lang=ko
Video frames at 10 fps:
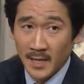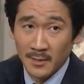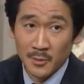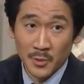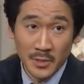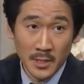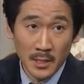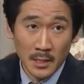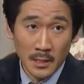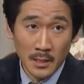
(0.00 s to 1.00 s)
가서
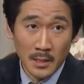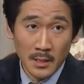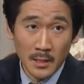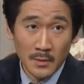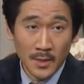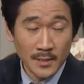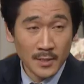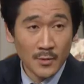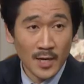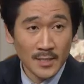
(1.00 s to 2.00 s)
보니까
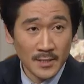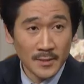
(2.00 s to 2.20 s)
완전히 확신이